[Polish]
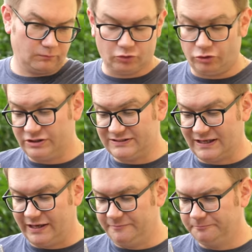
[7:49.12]
do
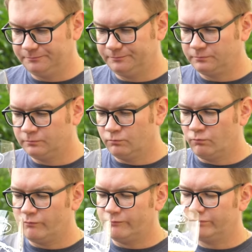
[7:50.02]
niskiej,
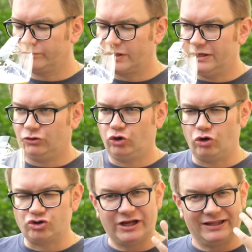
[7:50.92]

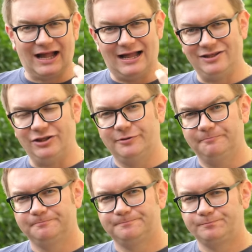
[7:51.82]
troszkę tanin,
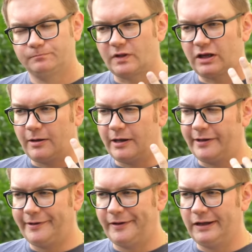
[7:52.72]

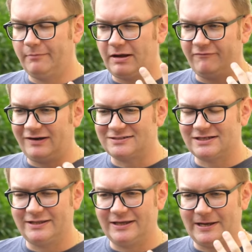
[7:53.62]
e, mam
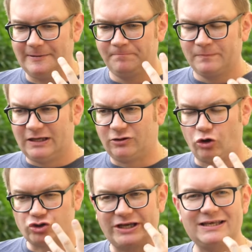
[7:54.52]
wrażenie,
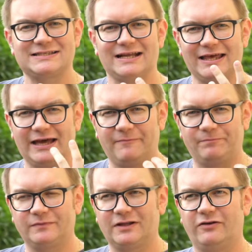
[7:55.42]
troszkę jest takie
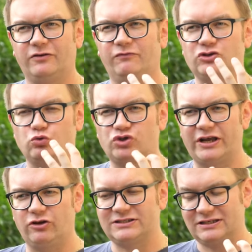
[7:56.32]
mm,
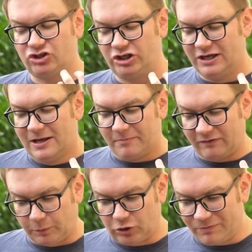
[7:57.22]
wysuszające, czyli
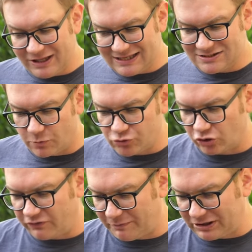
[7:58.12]
prawdopodobnie jest dobrze
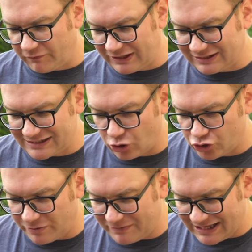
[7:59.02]
odfermentowany. To jest
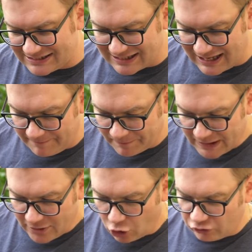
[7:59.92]
18,
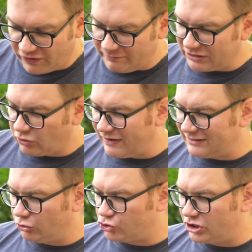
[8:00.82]

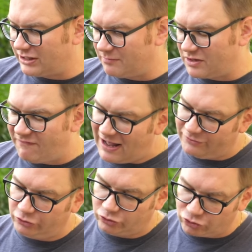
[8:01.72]
odfermentowany do
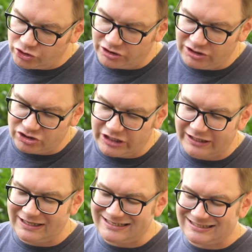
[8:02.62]
7,2. No to czyli,
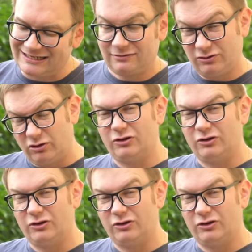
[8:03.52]
że jeszcze no